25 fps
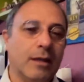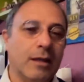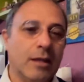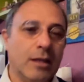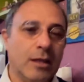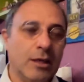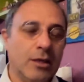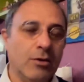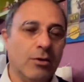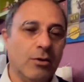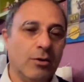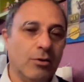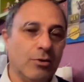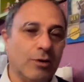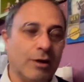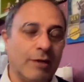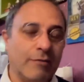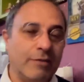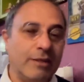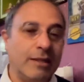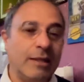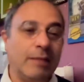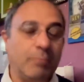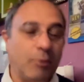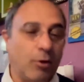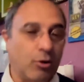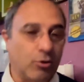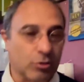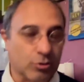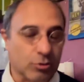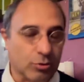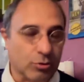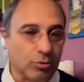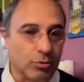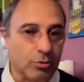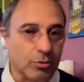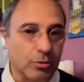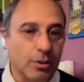io allora vi
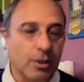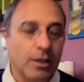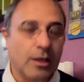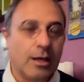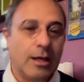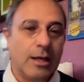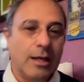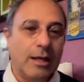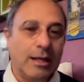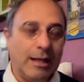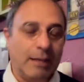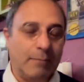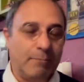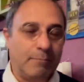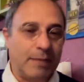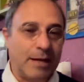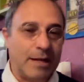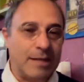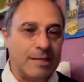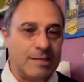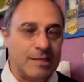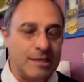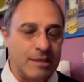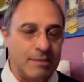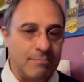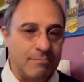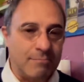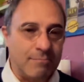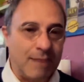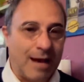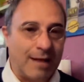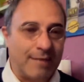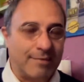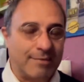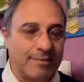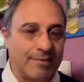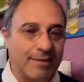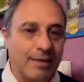deporto, li ha presi in
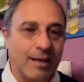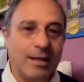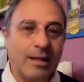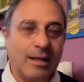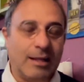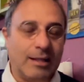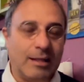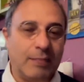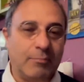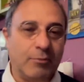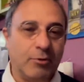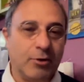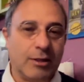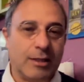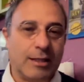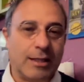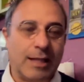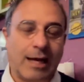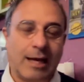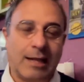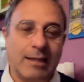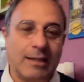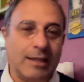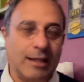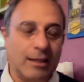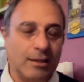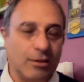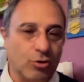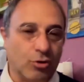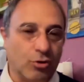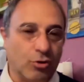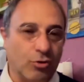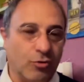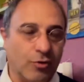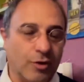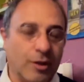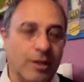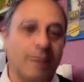massa e li ha deportati
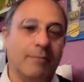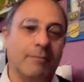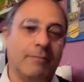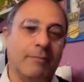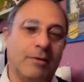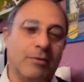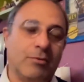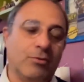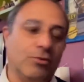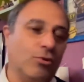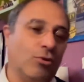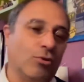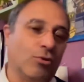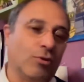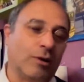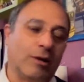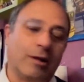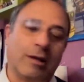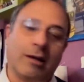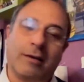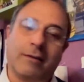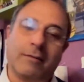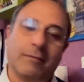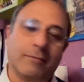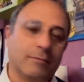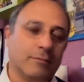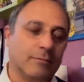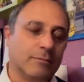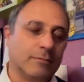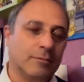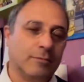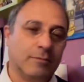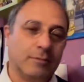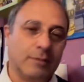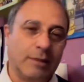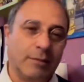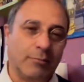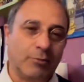altrove, non
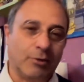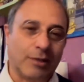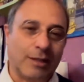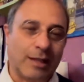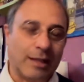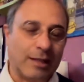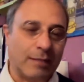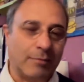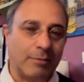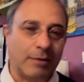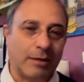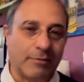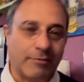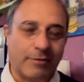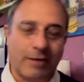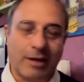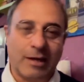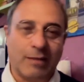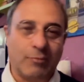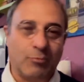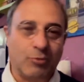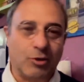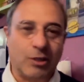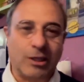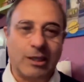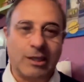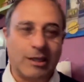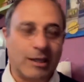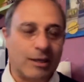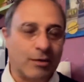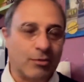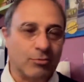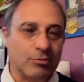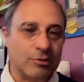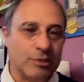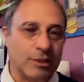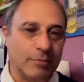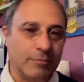deportati per farli
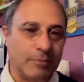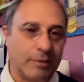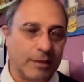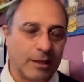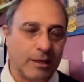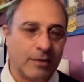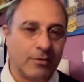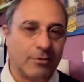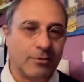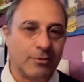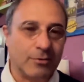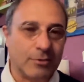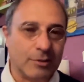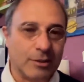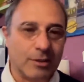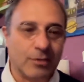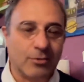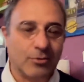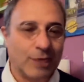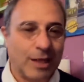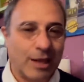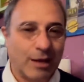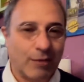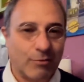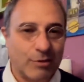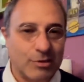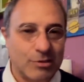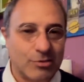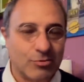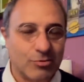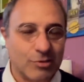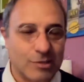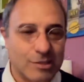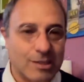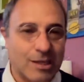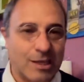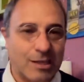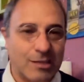morire così, perché non, non era
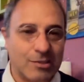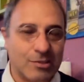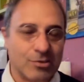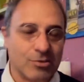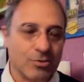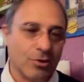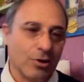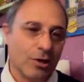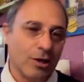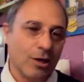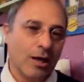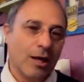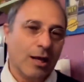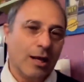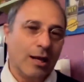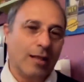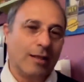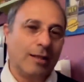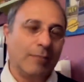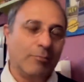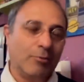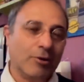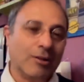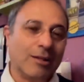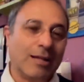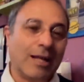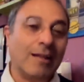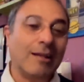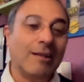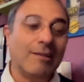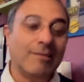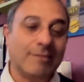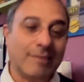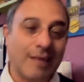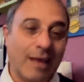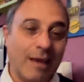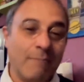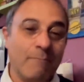questo il senso. Li ha
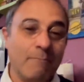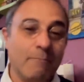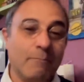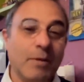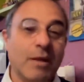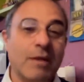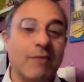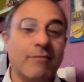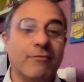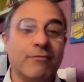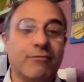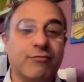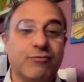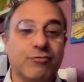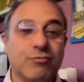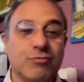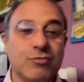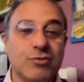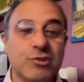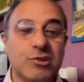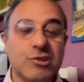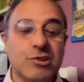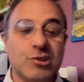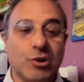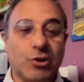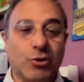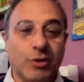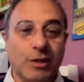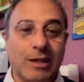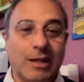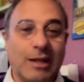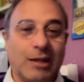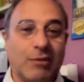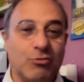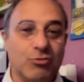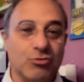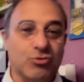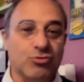deportati sempre in funzione
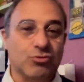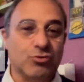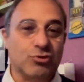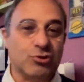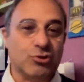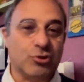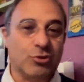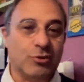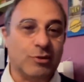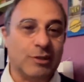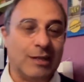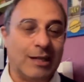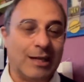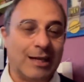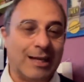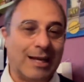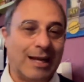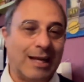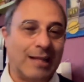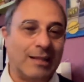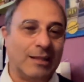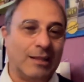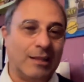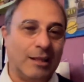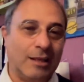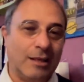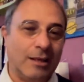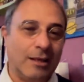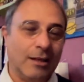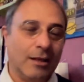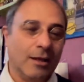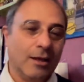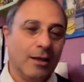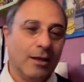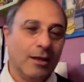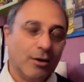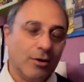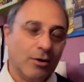della costruzione della grande
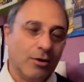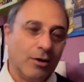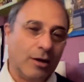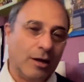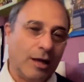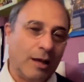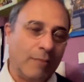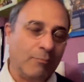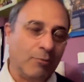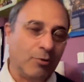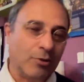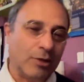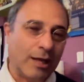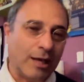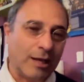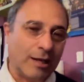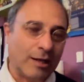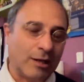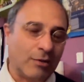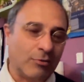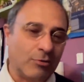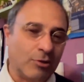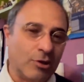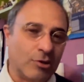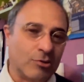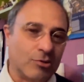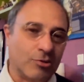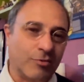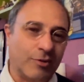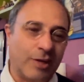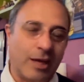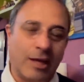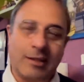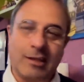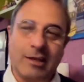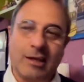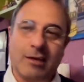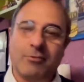eh, e moderna Unione
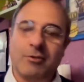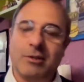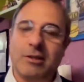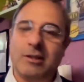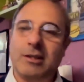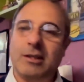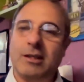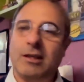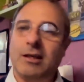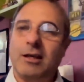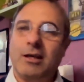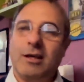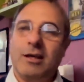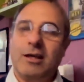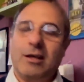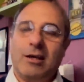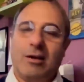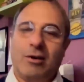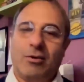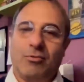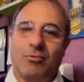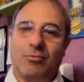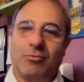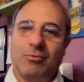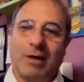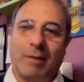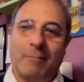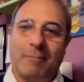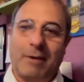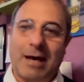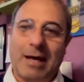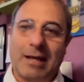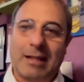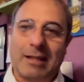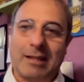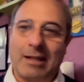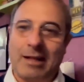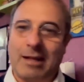Sovietica. Quindi una
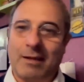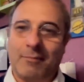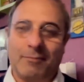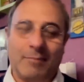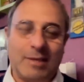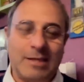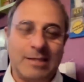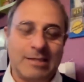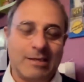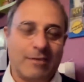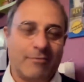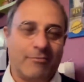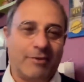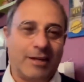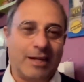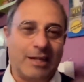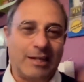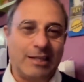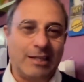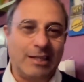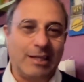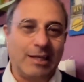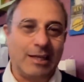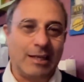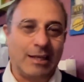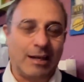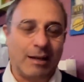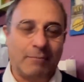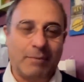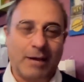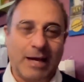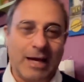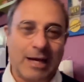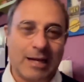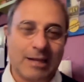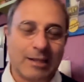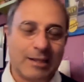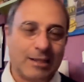parte l'ha messa a fare dighe da una
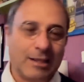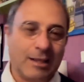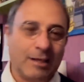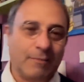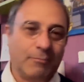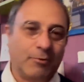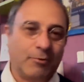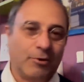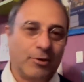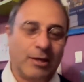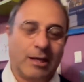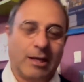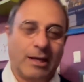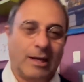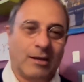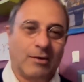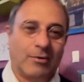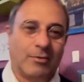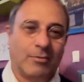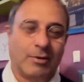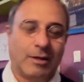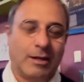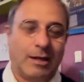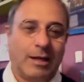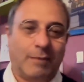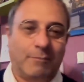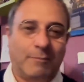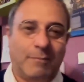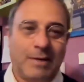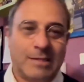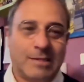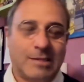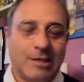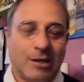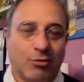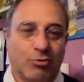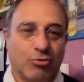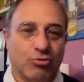parte, poi le ha
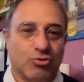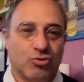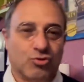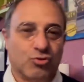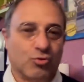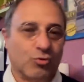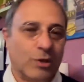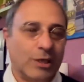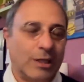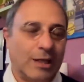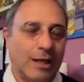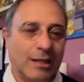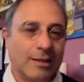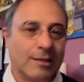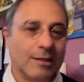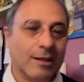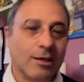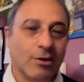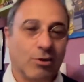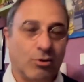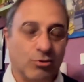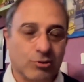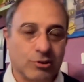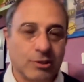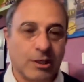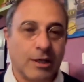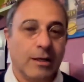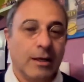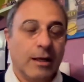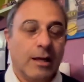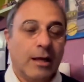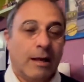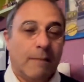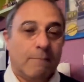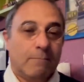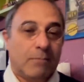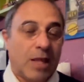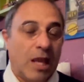messe a costruire altre cose,
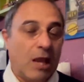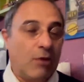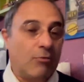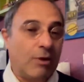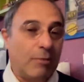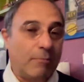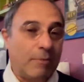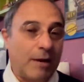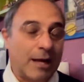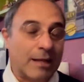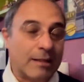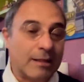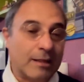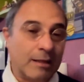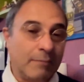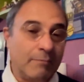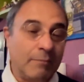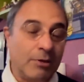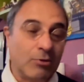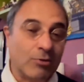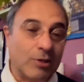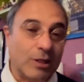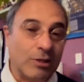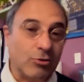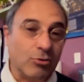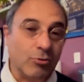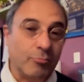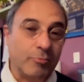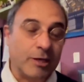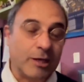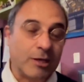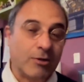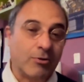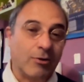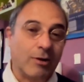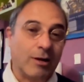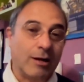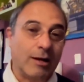e una parte nemmeno tanto
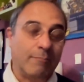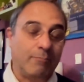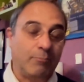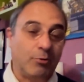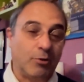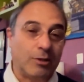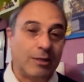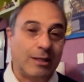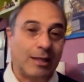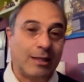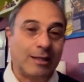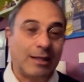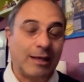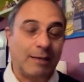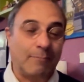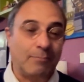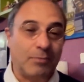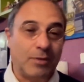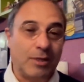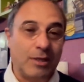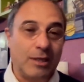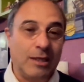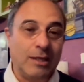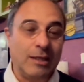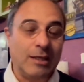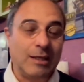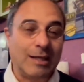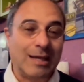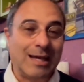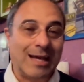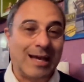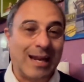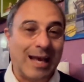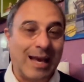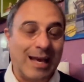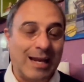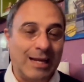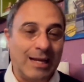piccola l'ha portata in
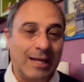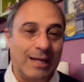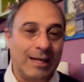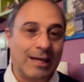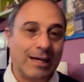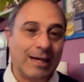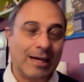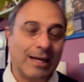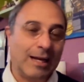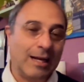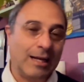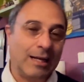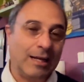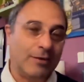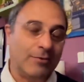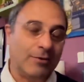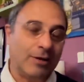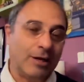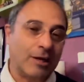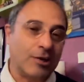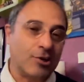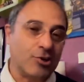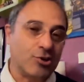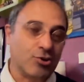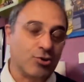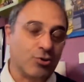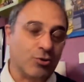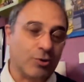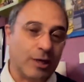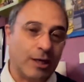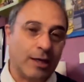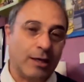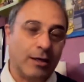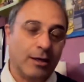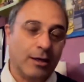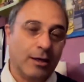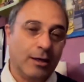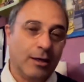Carelia. La Carelia è una
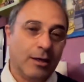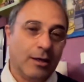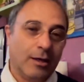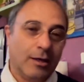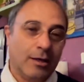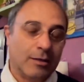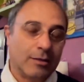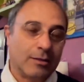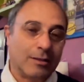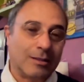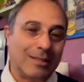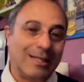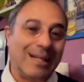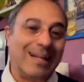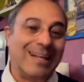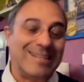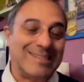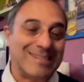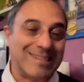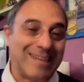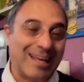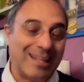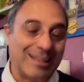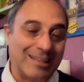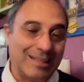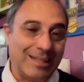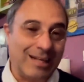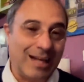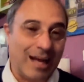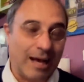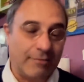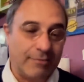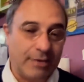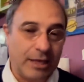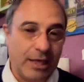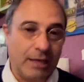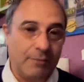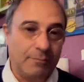regione della
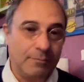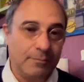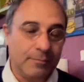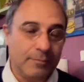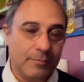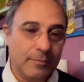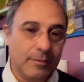Scandinavia